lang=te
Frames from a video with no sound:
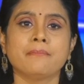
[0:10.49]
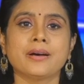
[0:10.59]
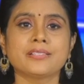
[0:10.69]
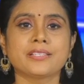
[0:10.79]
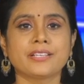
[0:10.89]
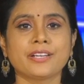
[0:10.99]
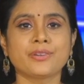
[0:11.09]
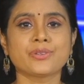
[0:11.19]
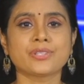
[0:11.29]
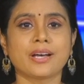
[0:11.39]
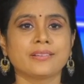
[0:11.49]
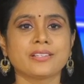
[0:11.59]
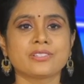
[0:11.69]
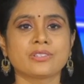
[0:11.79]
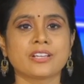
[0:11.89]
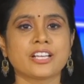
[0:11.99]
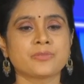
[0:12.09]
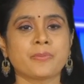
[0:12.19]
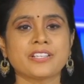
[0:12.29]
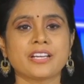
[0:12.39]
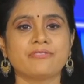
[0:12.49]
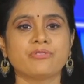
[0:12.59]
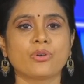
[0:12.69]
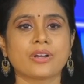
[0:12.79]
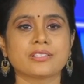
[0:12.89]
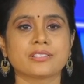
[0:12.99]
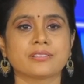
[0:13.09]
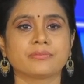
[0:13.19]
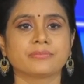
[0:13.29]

మా సిటీ న్యూస్ అందిస్తున్న స్పెషల్ ఫోకస్